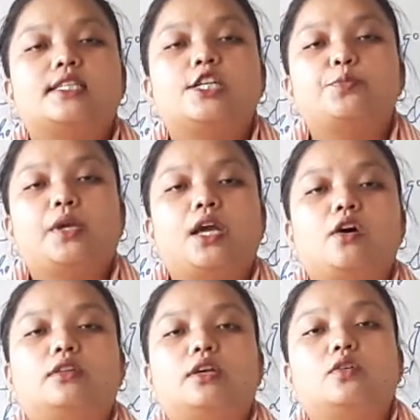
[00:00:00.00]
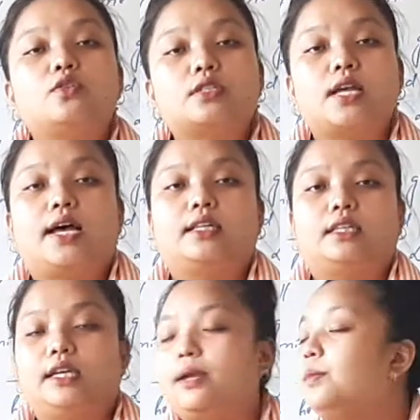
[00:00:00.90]
स्टेज में क्या होता है गुस्सा
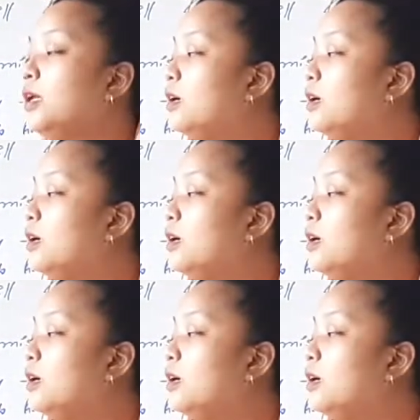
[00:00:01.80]
आती है